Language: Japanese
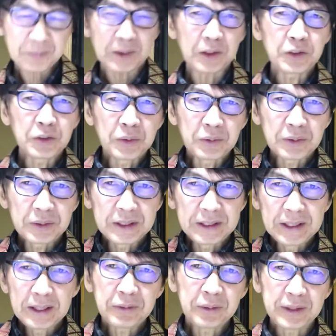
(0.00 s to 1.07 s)
その
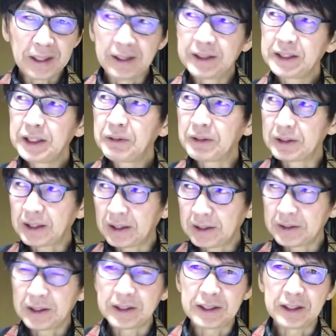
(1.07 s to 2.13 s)
家のね家は高
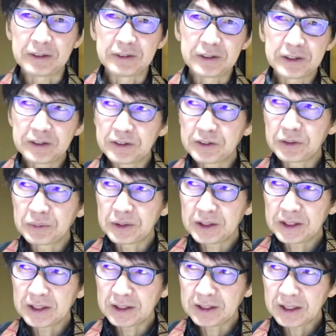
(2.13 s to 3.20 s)
台にあるんですそこの
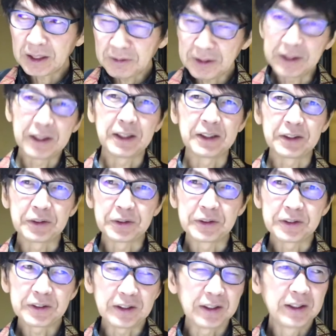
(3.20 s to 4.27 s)
下に川流れとるん
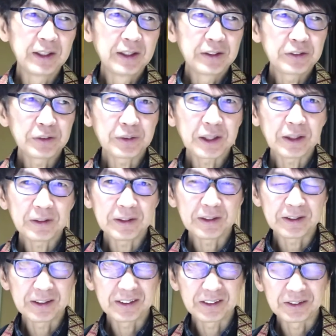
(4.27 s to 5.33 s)
ですその川
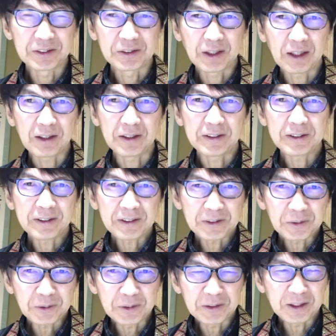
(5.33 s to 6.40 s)
流れてるとああれがあ
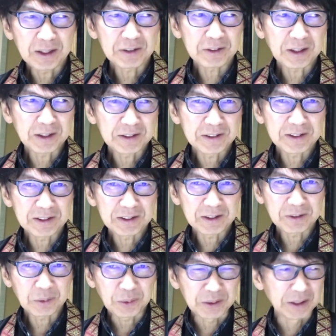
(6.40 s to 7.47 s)
のアルカリ性が
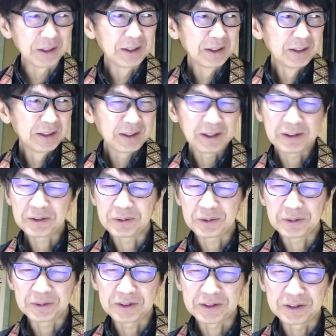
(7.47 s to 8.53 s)
濃いあ
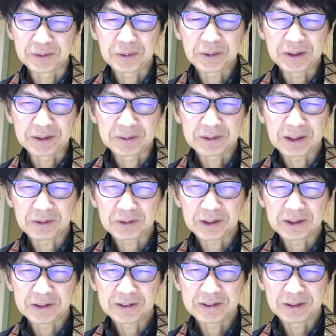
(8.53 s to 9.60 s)
のすごい
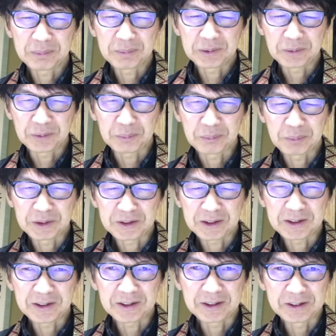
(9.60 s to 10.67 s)
アルカリ性の水が
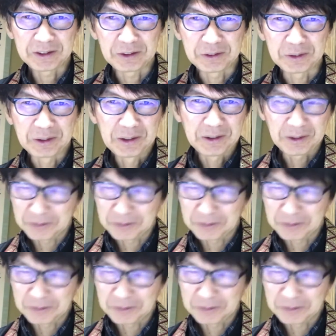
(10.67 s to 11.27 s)
流れてるあ